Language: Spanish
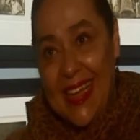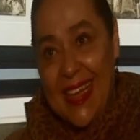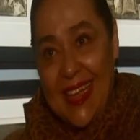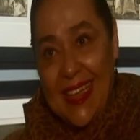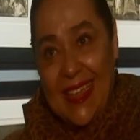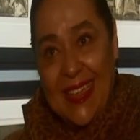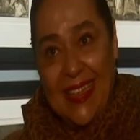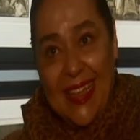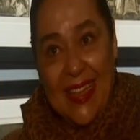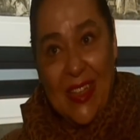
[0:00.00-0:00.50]

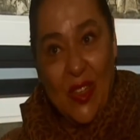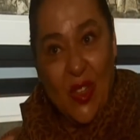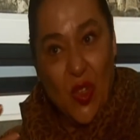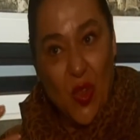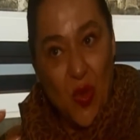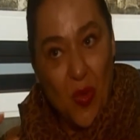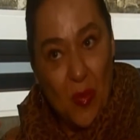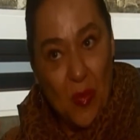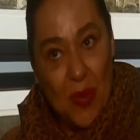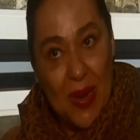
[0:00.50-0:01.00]
estas
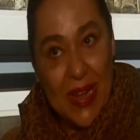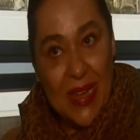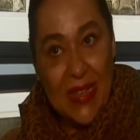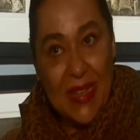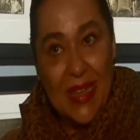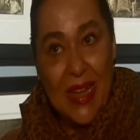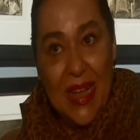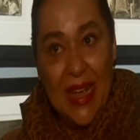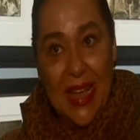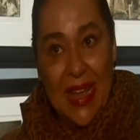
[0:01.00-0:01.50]

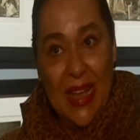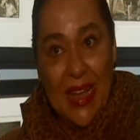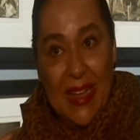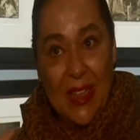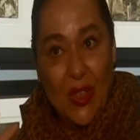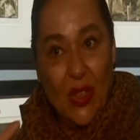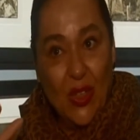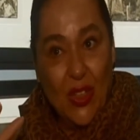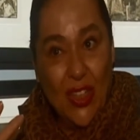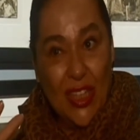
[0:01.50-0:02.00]
sombras,
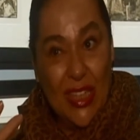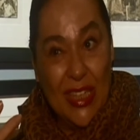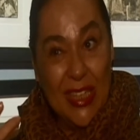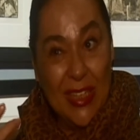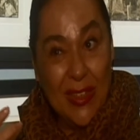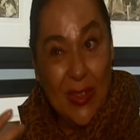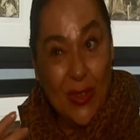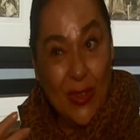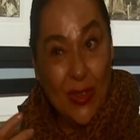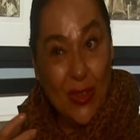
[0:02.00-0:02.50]
estos
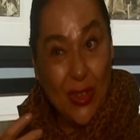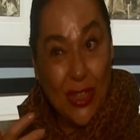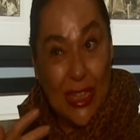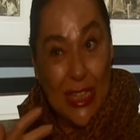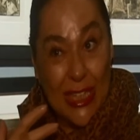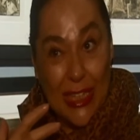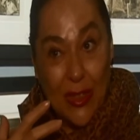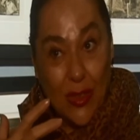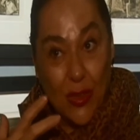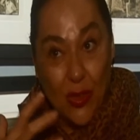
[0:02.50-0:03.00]
seres con
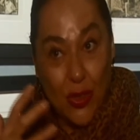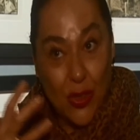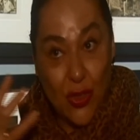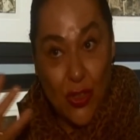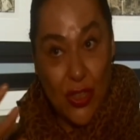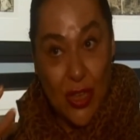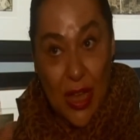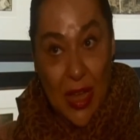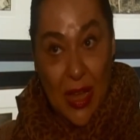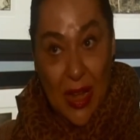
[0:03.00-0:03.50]

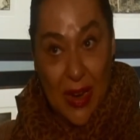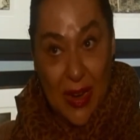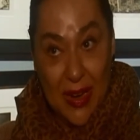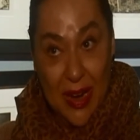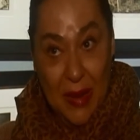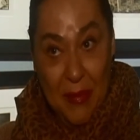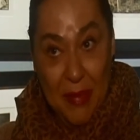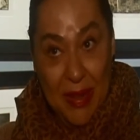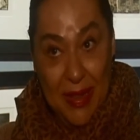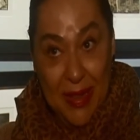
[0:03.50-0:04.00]
rasgos
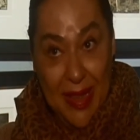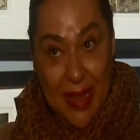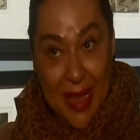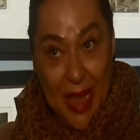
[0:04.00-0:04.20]
realmente